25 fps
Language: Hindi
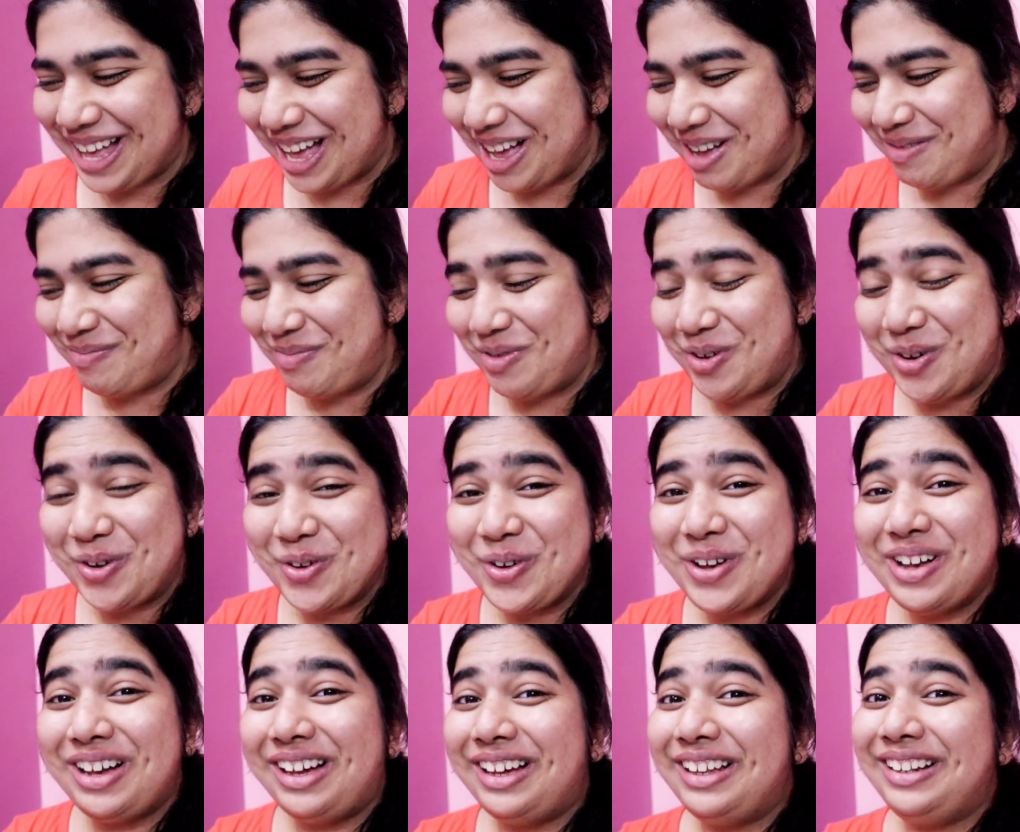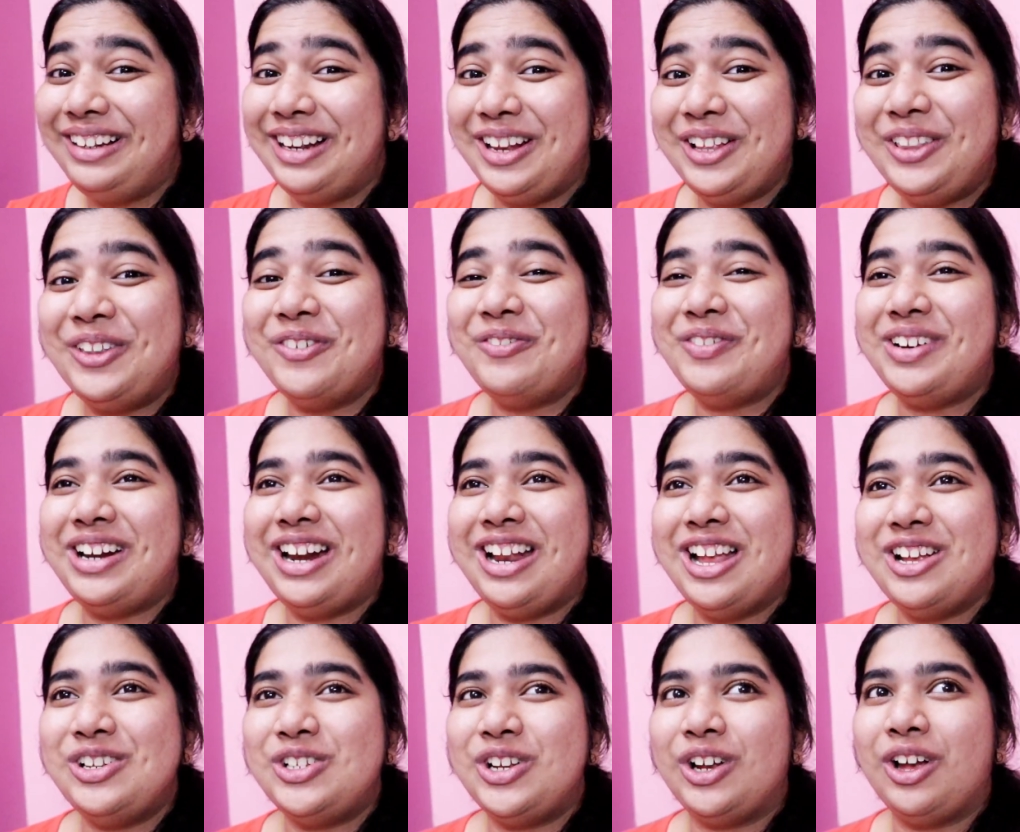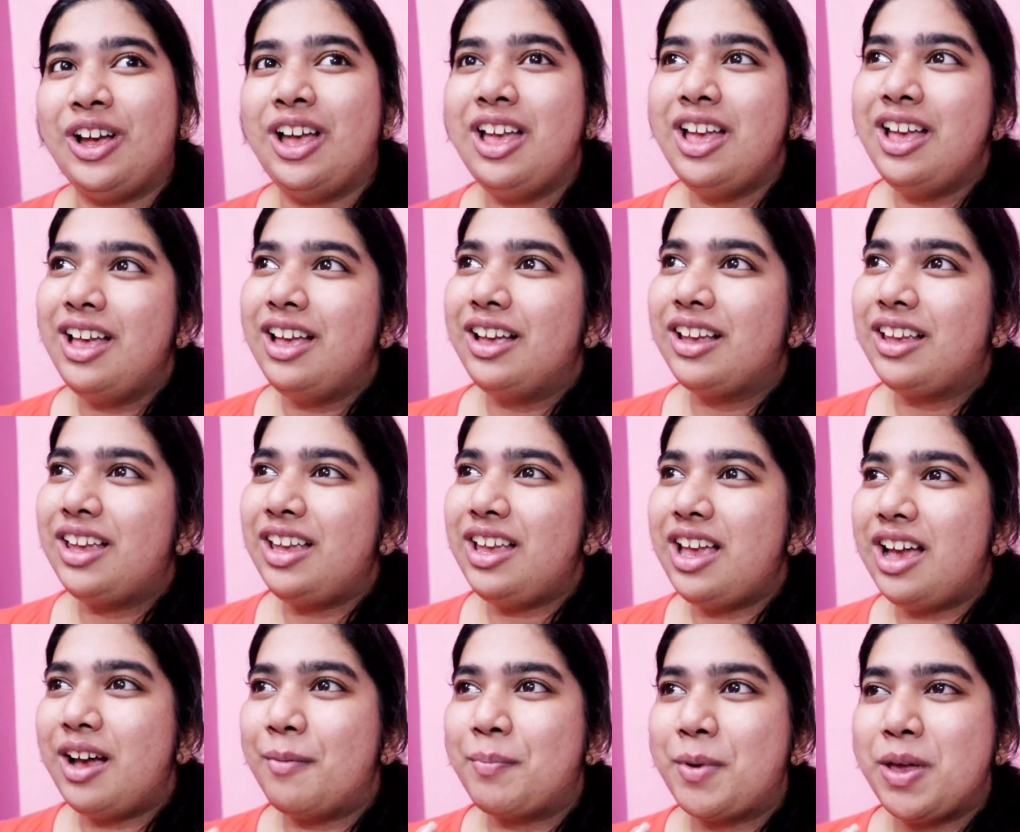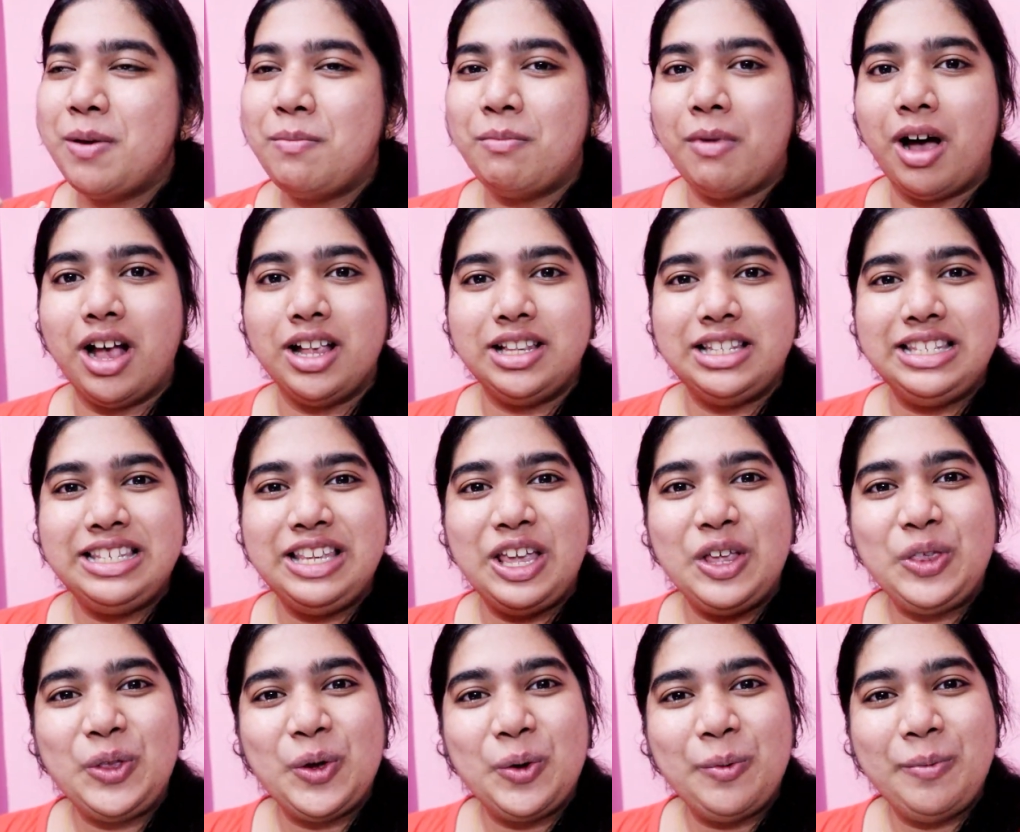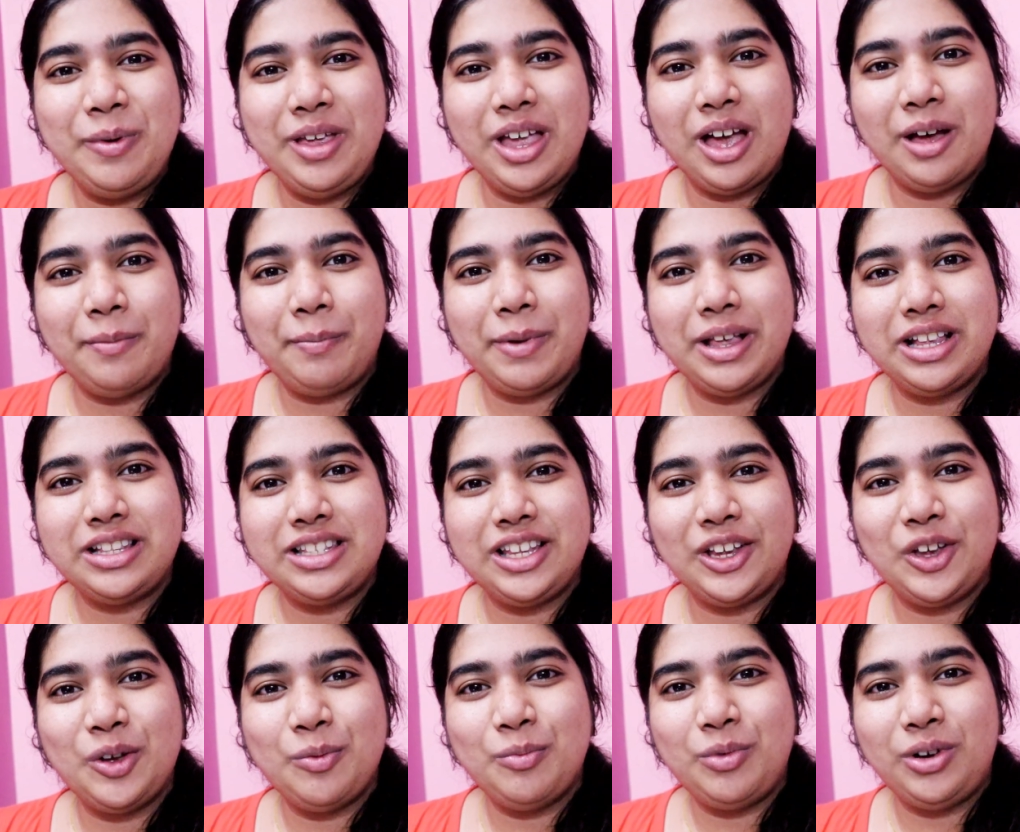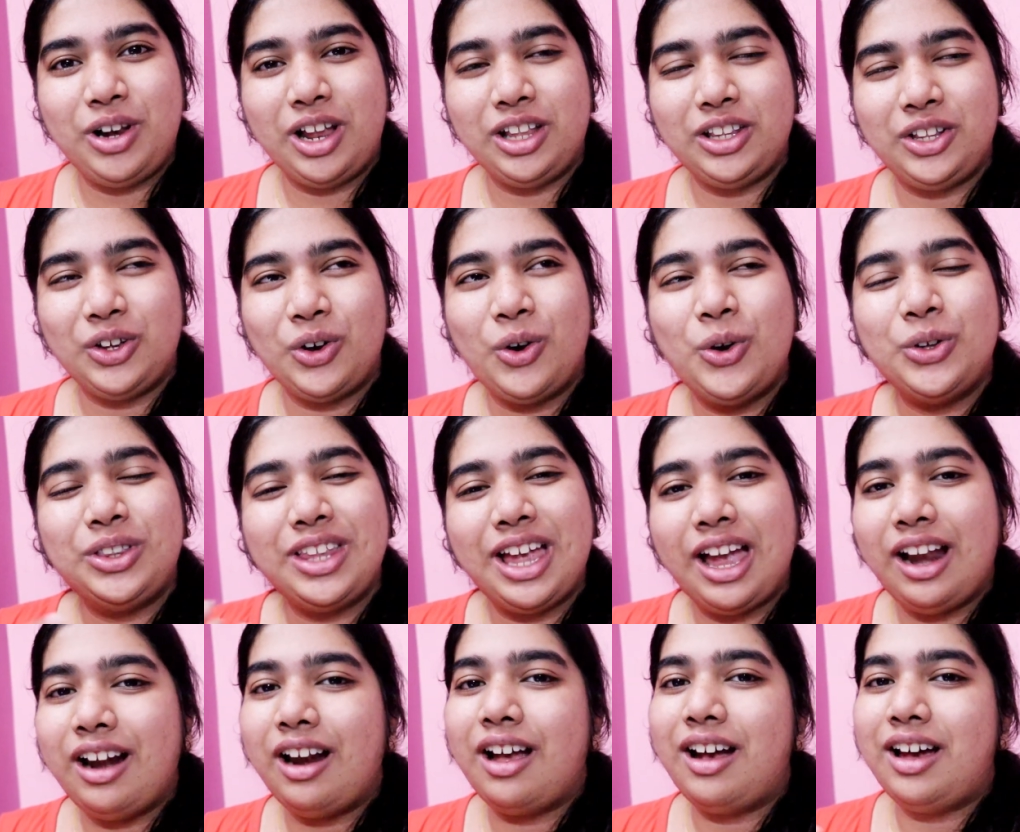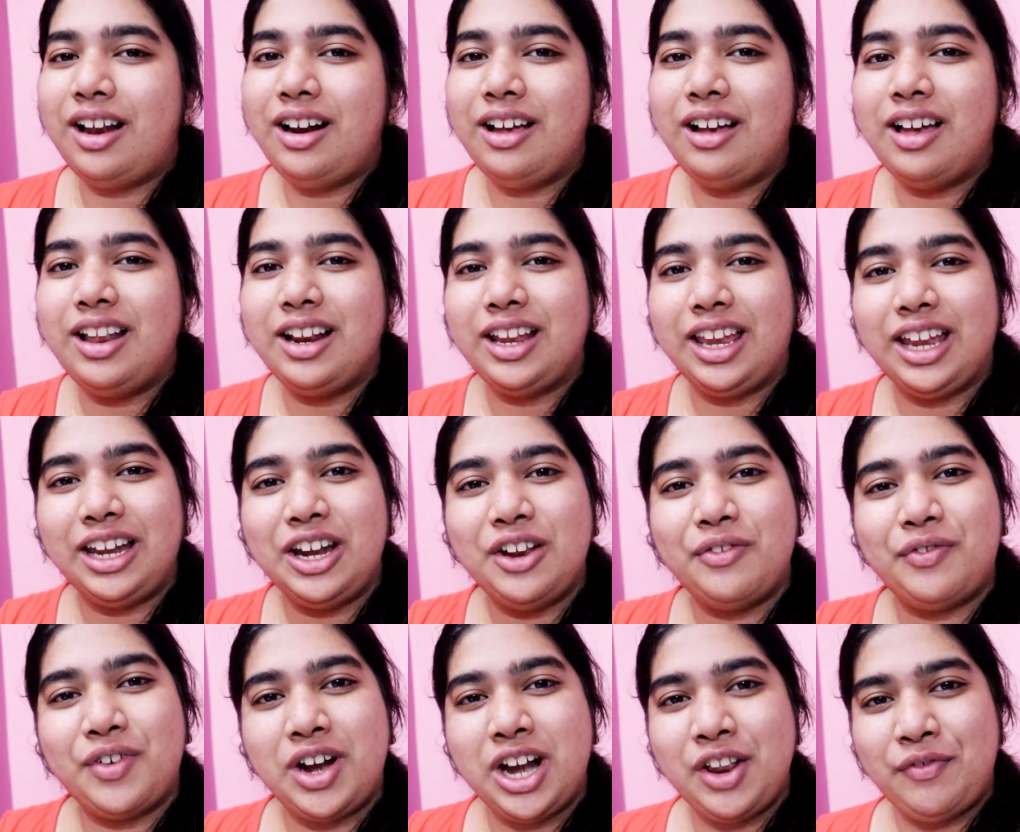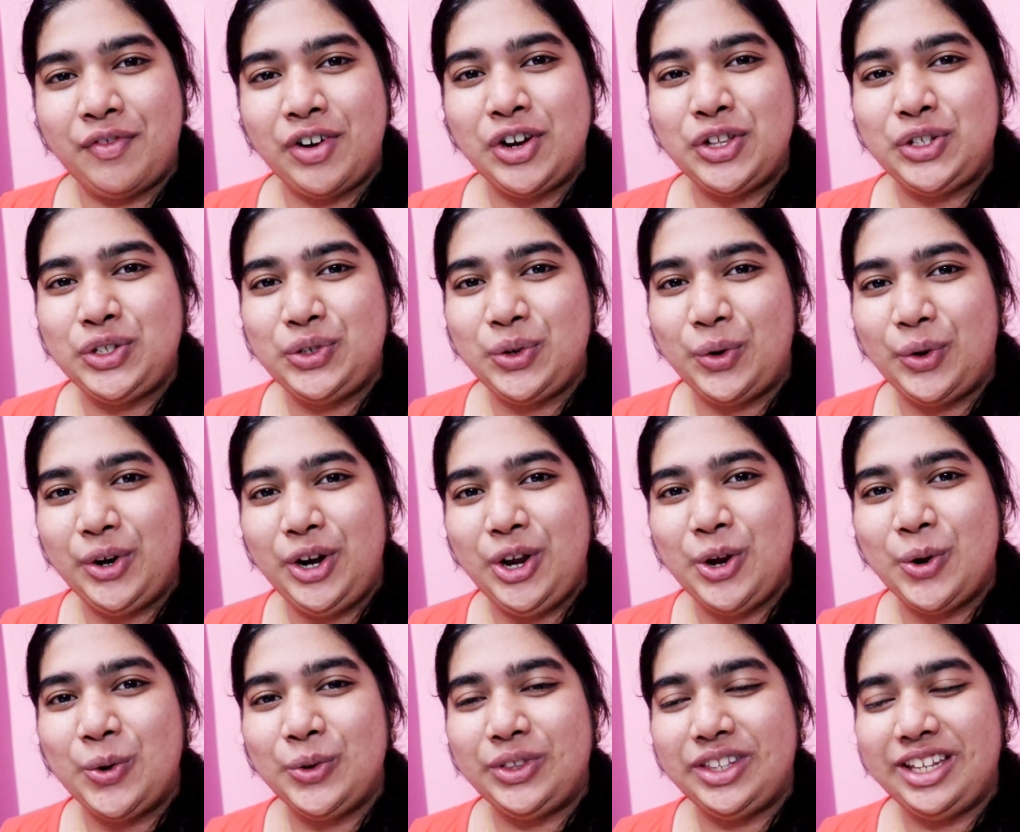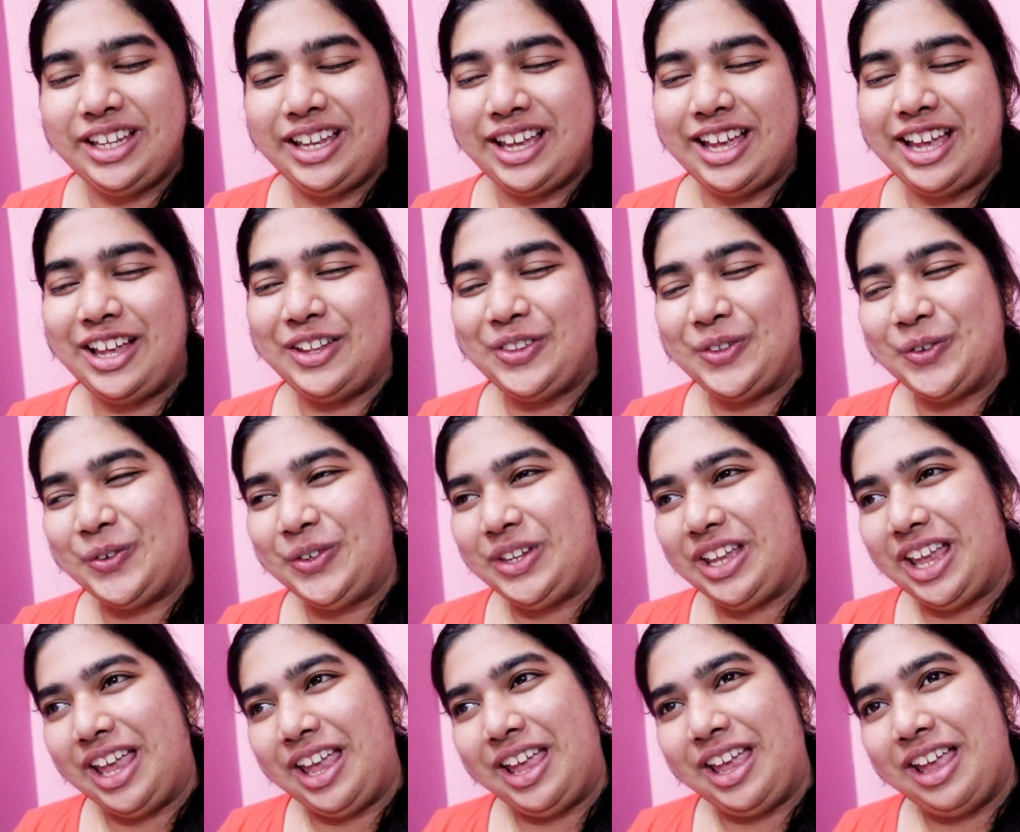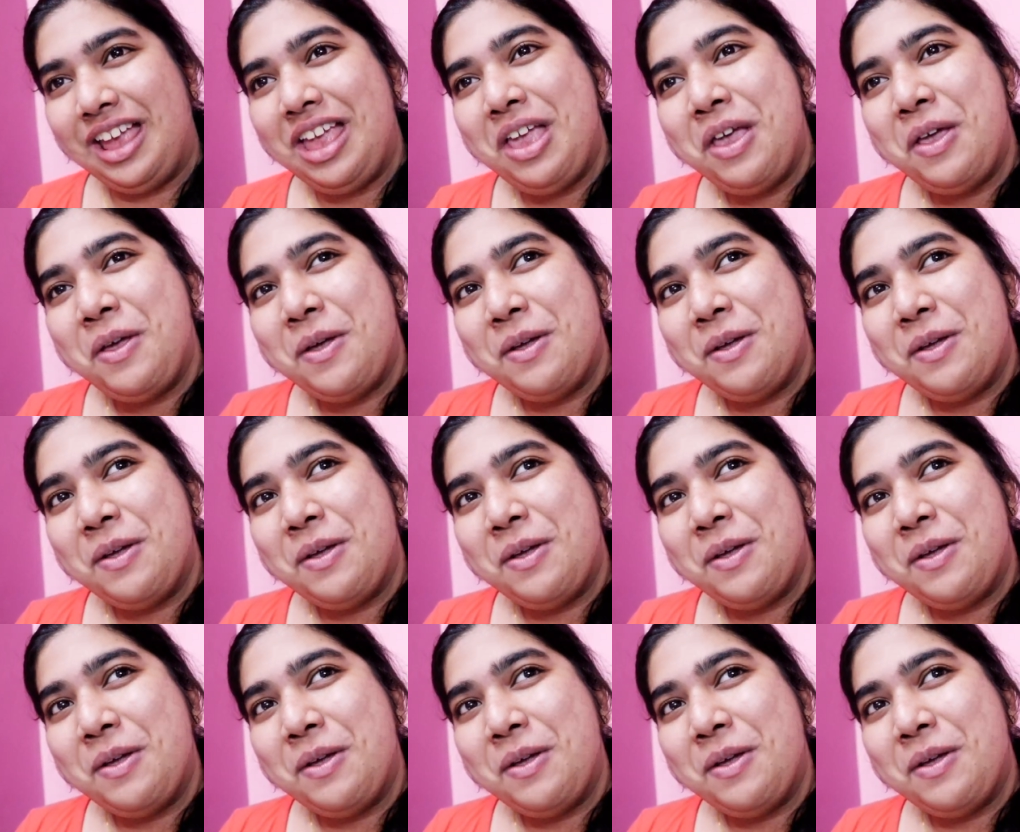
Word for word: आप लोग नहीं तो फिर ये जो कि आपकी मासी है तो भी आप ऐसे क्यों बुलाते होता है ना हर घर की डिफरेंट डिफरेंट स्टोरी होती है तो ये